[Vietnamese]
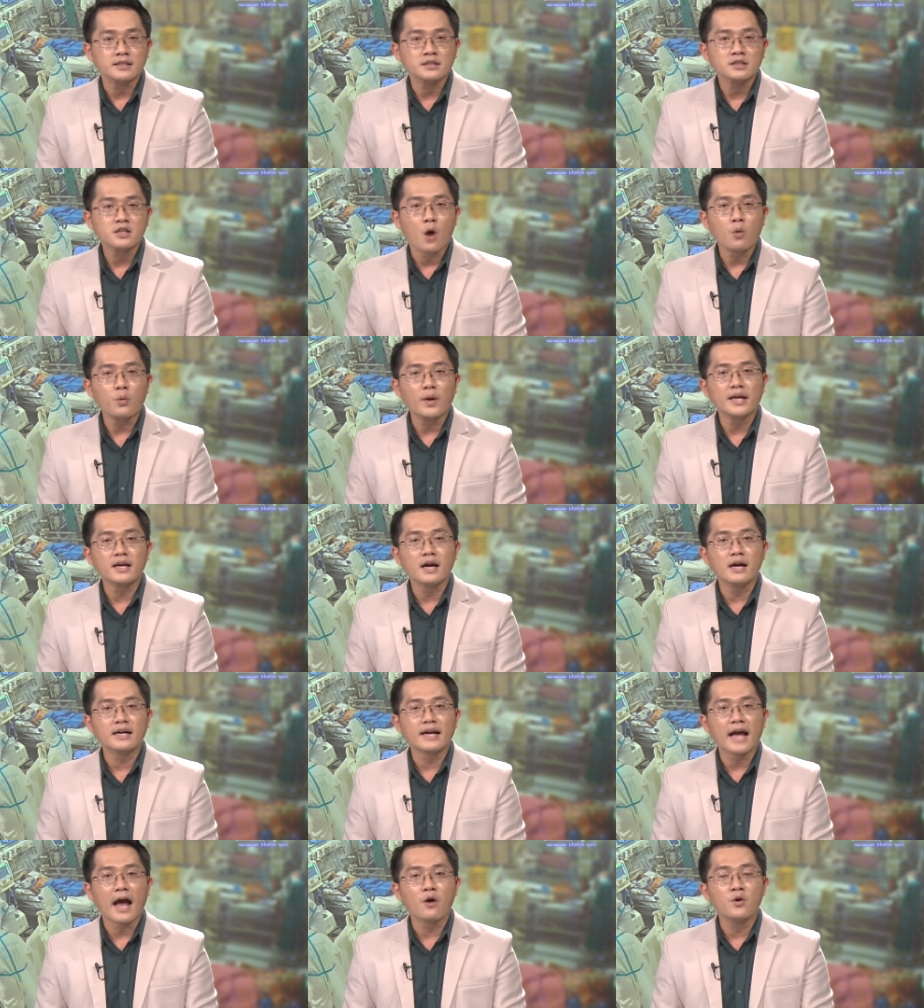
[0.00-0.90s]
có nguy cơ
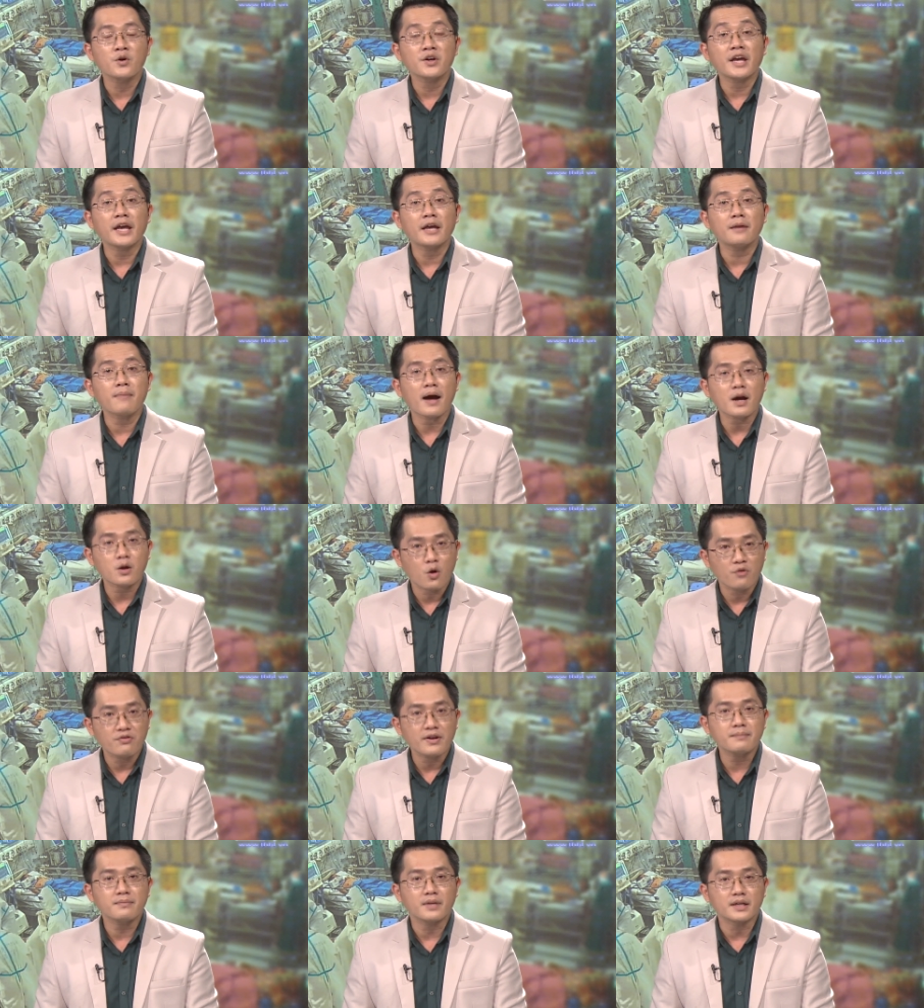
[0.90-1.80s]
cao khi mắc
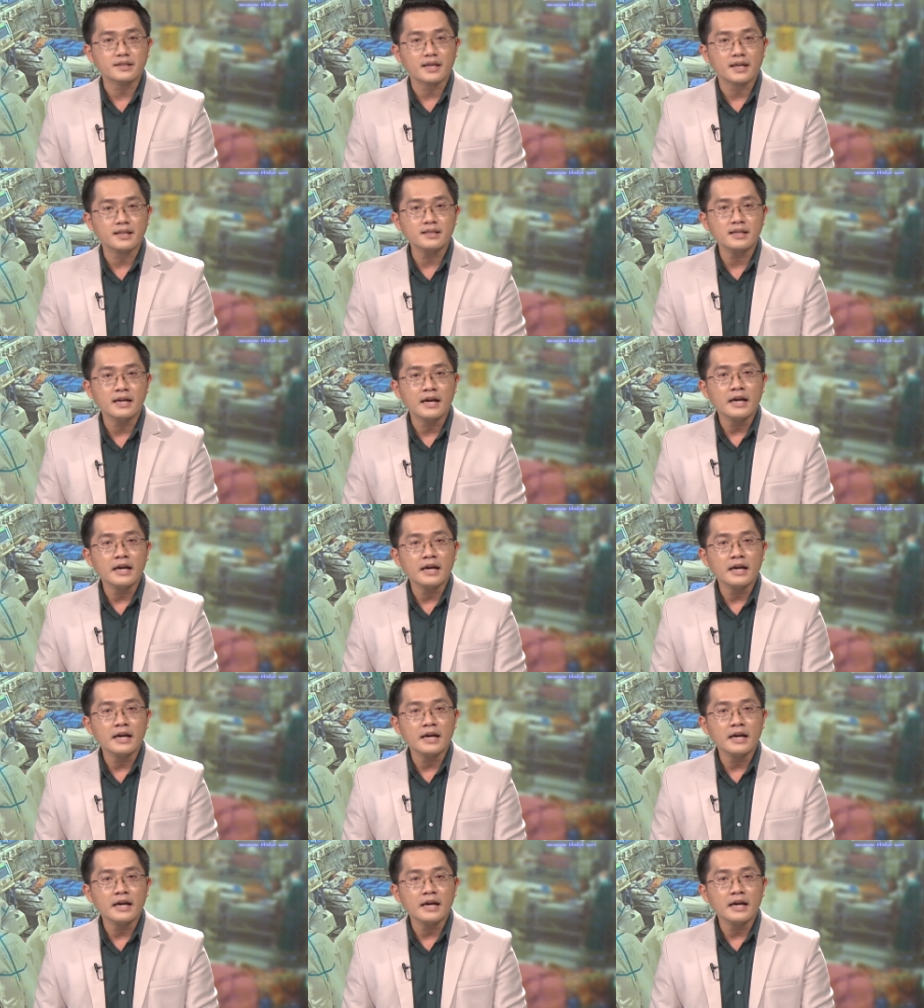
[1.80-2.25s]
COVID-19.